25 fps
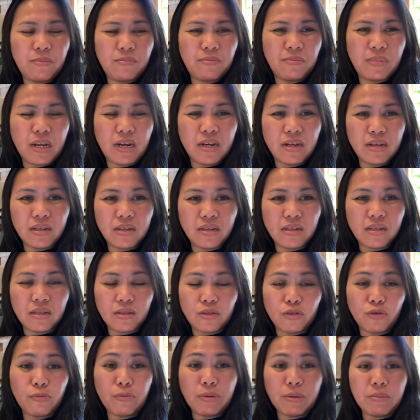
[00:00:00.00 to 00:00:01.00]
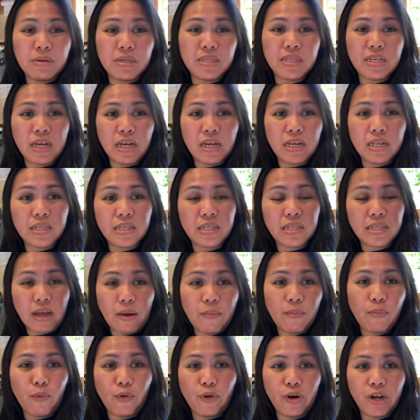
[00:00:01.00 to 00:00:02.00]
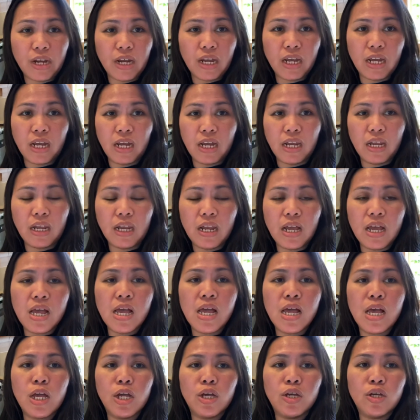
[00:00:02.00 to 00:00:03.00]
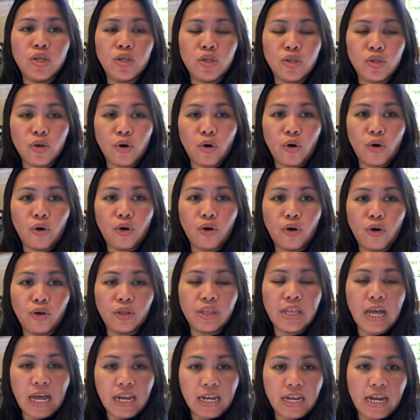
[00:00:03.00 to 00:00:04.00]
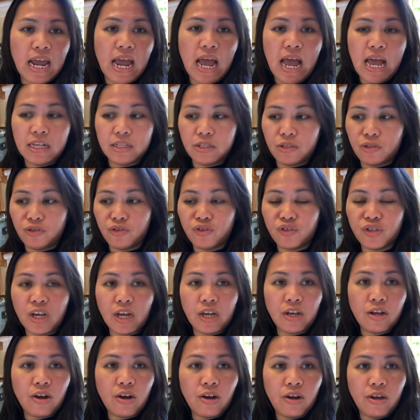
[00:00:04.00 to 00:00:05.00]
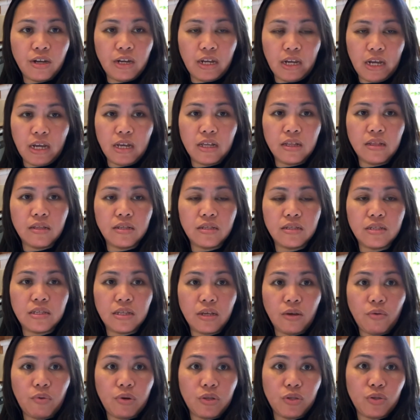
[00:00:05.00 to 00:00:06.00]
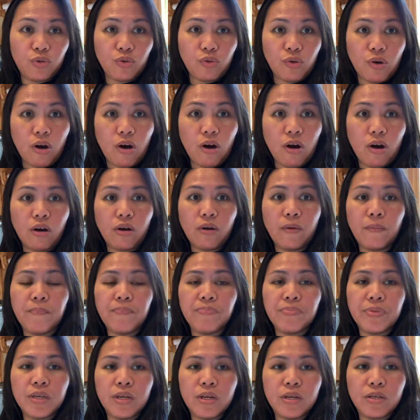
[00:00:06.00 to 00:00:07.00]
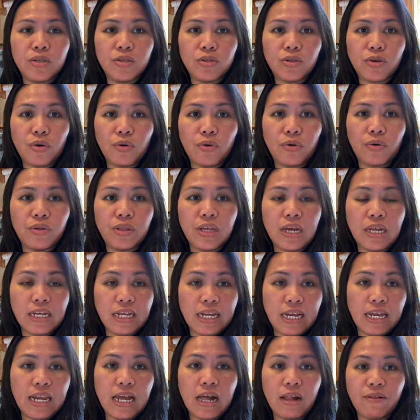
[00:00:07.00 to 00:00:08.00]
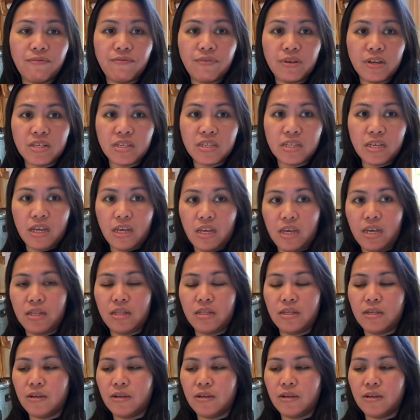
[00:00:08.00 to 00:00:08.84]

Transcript: Parang tumiba sa it, stop working. So, daddy has to check on it and see what's wrong so daddy can help fixing it.